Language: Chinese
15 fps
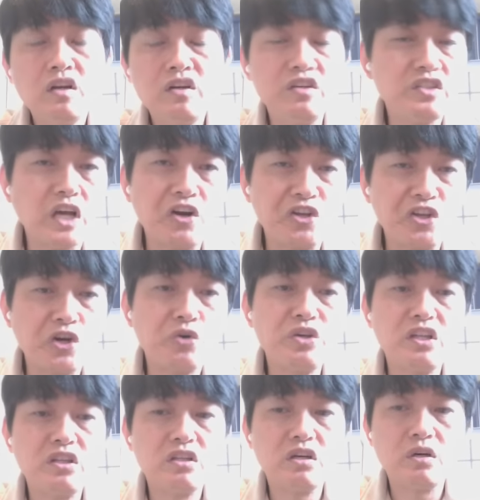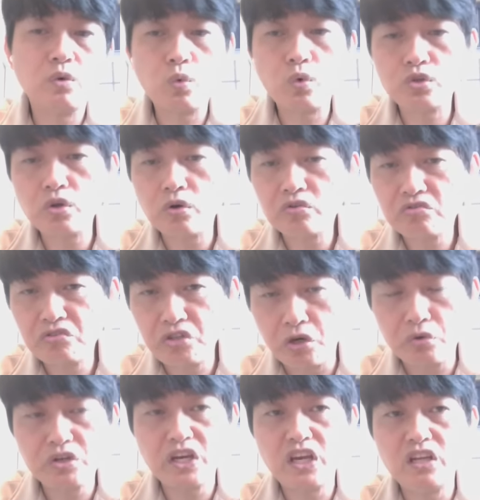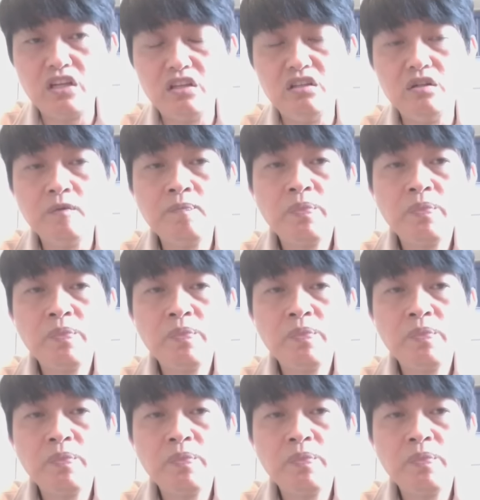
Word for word: 你只要留言的，我都留给你。